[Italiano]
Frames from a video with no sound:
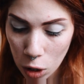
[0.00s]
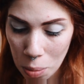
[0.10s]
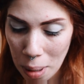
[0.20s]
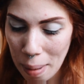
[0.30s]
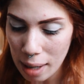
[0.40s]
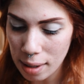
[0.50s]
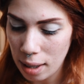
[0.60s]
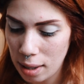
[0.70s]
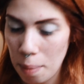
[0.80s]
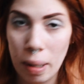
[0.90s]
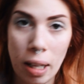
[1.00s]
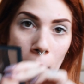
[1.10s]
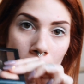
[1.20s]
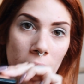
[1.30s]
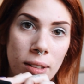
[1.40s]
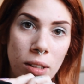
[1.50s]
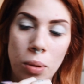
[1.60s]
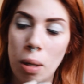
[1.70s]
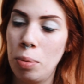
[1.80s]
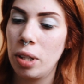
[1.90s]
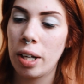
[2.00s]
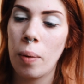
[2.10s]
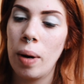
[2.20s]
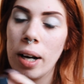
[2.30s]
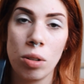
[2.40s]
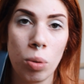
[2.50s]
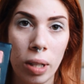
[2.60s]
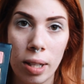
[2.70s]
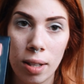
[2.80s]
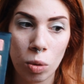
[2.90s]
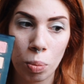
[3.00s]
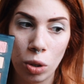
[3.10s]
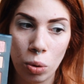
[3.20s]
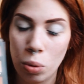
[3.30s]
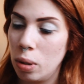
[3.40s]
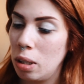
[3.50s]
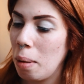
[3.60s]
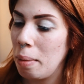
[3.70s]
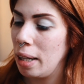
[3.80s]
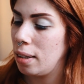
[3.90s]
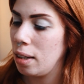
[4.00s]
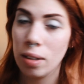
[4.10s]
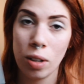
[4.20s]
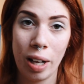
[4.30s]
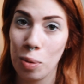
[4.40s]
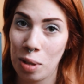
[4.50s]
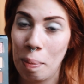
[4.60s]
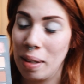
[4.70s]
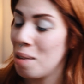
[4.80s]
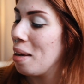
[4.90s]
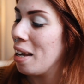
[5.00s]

Come base, sempre dalla palette di Huda Beauty, che è quella che sto utilizzando più di tutti ultimamente, e lo sapete